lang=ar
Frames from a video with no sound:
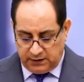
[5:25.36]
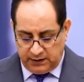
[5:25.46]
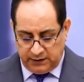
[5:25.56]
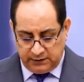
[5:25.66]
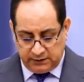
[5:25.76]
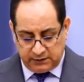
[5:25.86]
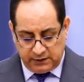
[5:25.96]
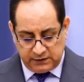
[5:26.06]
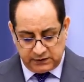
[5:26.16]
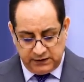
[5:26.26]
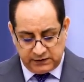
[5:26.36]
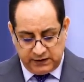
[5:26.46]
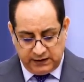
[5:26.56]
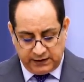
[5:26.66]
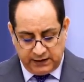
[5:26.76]
إعادة
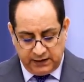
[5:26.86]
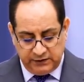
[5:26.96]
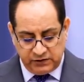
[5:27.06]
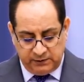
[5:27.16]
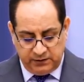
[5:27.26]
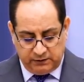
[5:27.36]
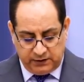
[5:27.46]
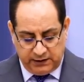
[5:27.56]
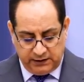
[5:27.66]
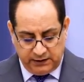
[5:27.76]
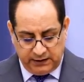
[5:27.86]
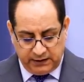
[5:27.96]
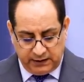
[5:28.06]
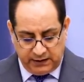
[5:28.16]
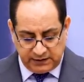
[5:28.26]
تخصيص الأراضي جميعها
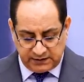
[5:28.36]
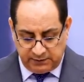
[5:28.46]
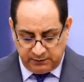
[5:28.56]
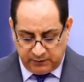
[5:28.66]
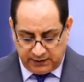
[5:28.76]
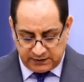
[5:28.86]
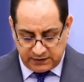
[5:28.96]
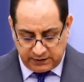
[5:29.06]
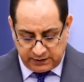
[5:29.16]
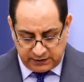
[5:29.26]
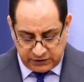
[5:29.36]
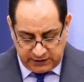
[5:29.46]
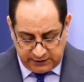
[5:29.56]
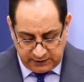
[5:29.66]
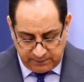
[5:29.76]
الخاصة بمعسكر
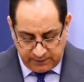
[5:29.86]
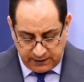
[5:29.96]
الرشيد